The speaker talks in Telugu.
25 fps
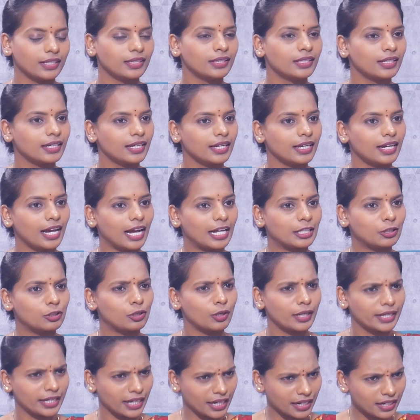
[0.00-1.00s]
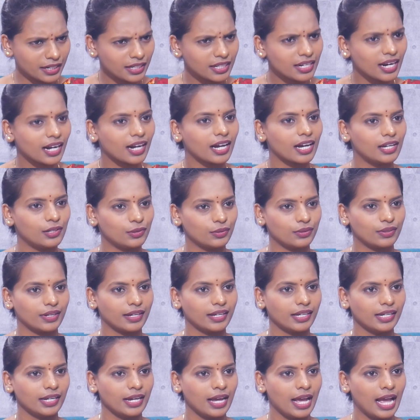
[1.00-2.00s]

ఇంతకీ అందులో ఎన్ని రకాలు ఉన్నాయి